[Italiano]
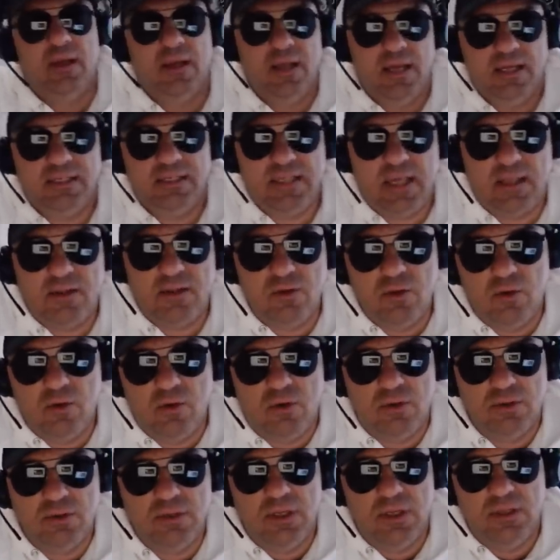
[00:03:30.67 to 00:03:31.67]
è
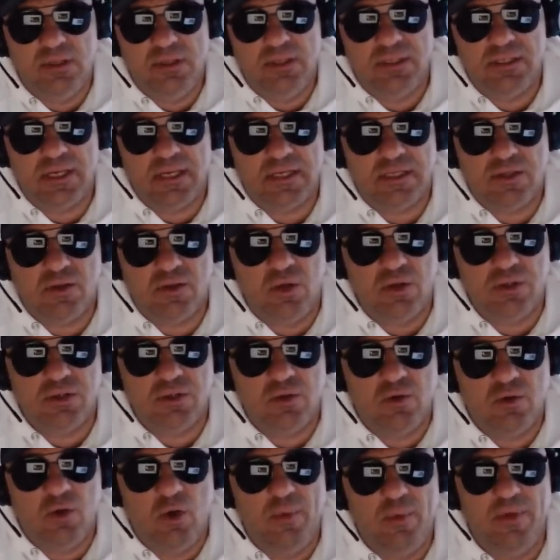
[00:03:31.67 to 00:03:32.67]
stato di-
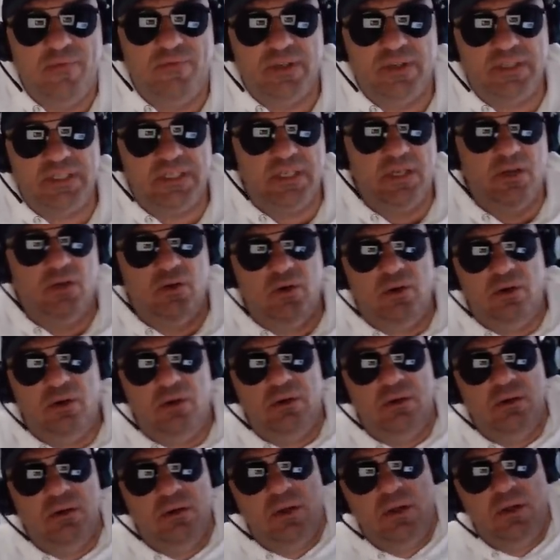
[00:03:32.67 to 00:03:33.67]
disastroso, come
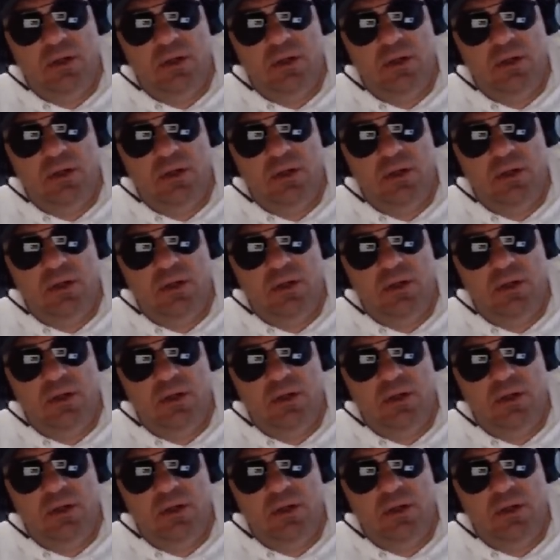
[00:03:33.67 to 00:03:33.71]
Vessino